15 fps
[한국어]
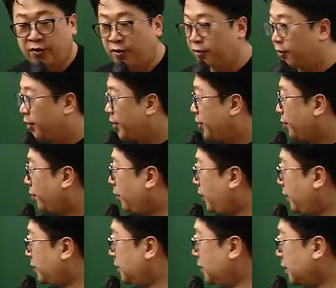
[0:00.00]
어,
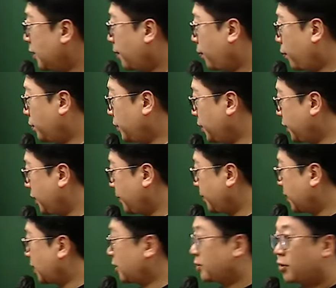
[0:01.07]
원래는 본인이
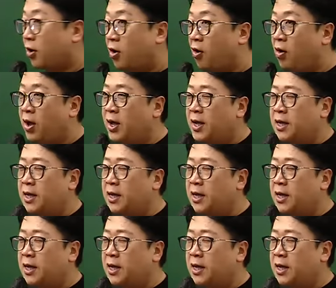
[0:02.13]
입안한 거